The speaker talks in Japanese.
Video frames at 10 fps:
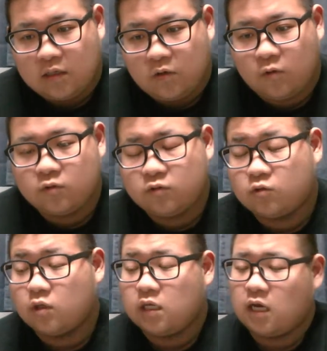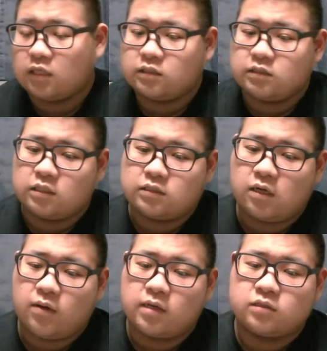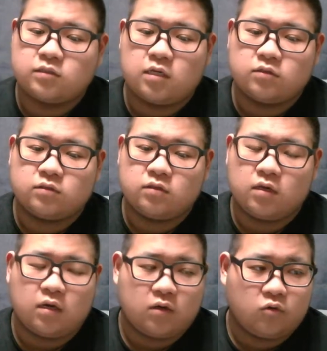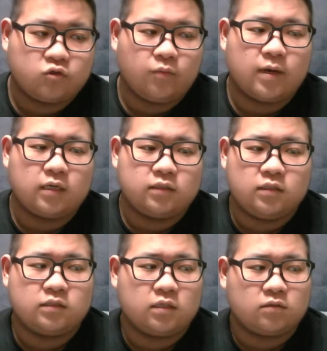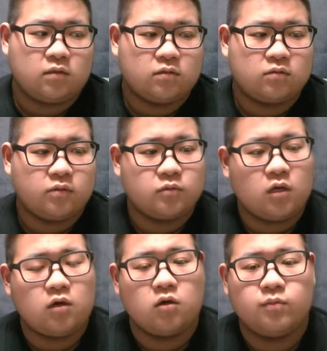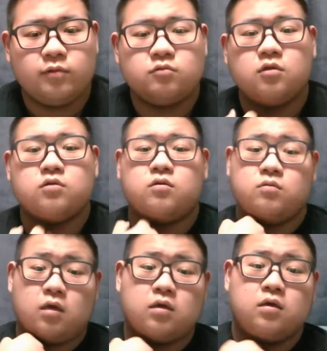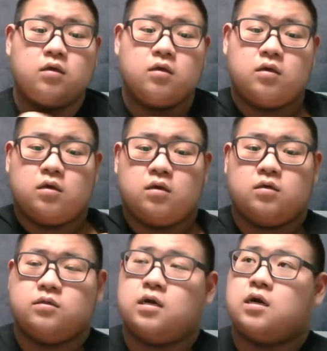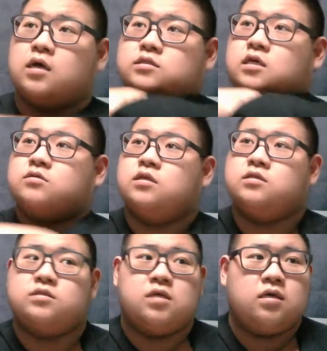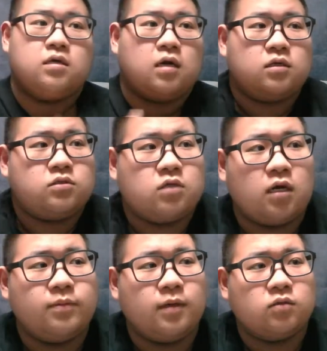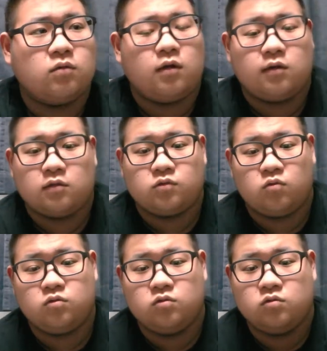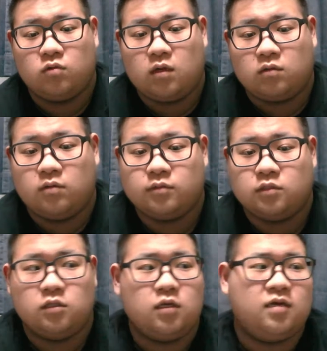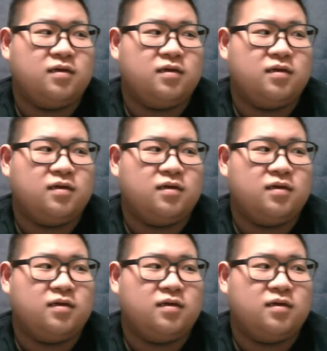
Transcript: 本当に滑舌が悪くなるっていうか、言葉が出せなくなるって、多分なんかの病気なんだろうね。なんか若年性アルツハイマーとかなんかそういうのなのかもしれない